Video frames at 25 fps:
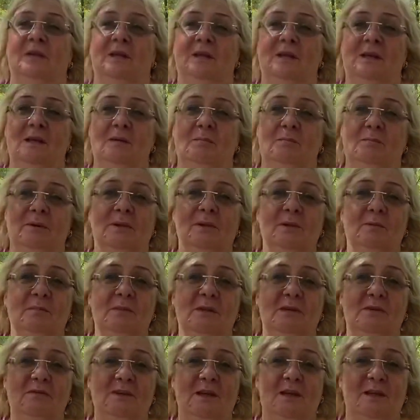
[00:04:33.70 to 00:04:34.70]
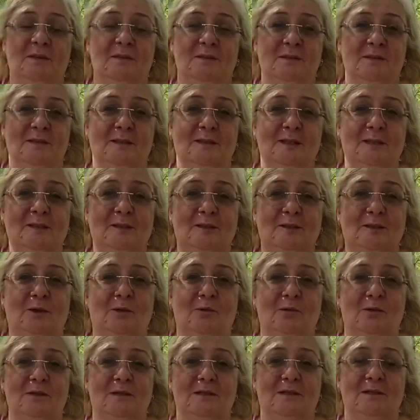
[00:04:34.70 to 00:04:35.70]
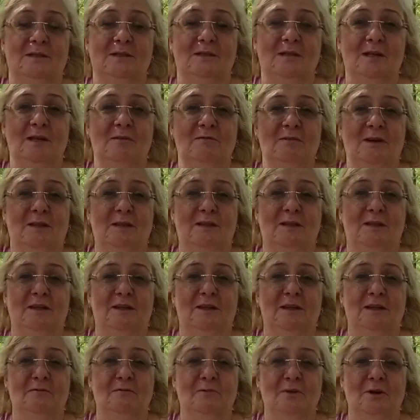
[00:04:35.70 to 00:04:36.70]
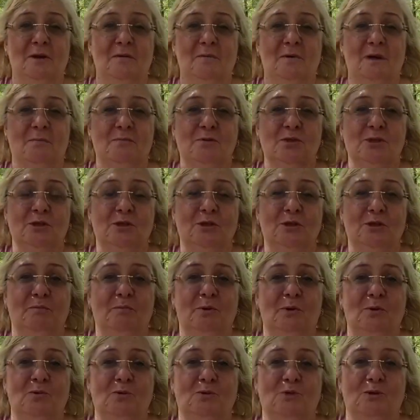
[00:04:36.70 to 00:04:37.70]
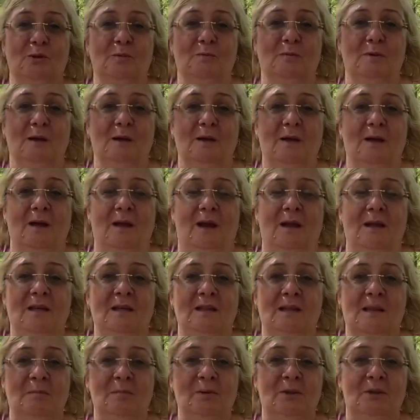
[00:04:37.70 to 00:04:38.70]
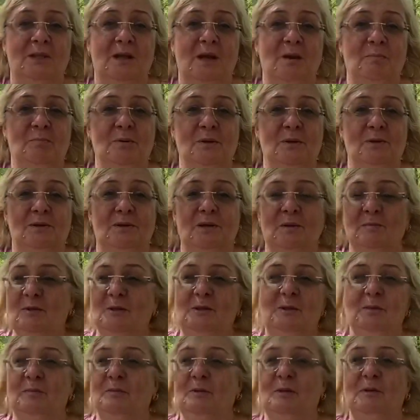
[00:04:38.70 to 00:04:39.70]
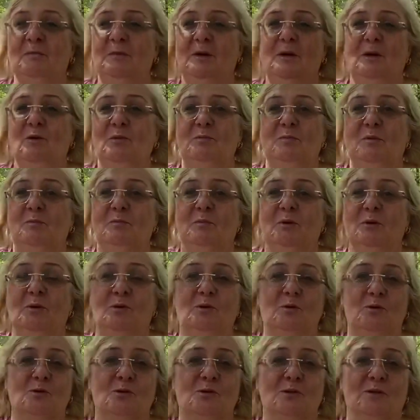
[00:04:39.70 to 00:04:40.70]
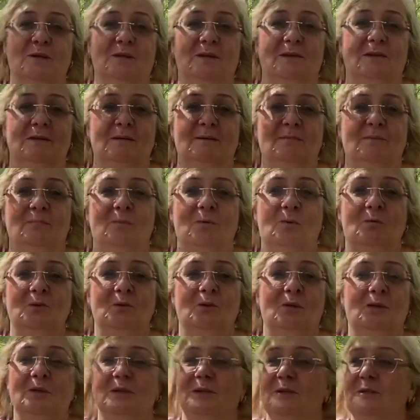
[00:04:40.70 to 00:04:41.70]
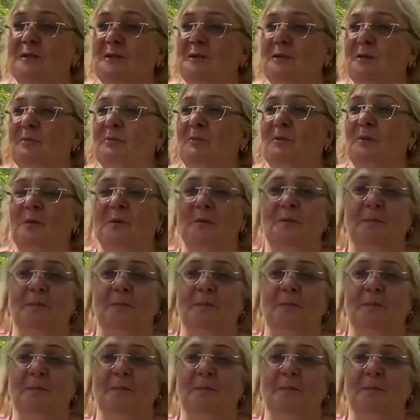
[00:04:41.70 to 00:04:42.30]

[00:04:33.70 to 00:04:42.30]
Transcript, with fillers: И был медведь, знаете, такой с деревянной головой, обшитый плюшем и набитый опилками. Это были мои любимые игрушки. Помню о них до сих пор.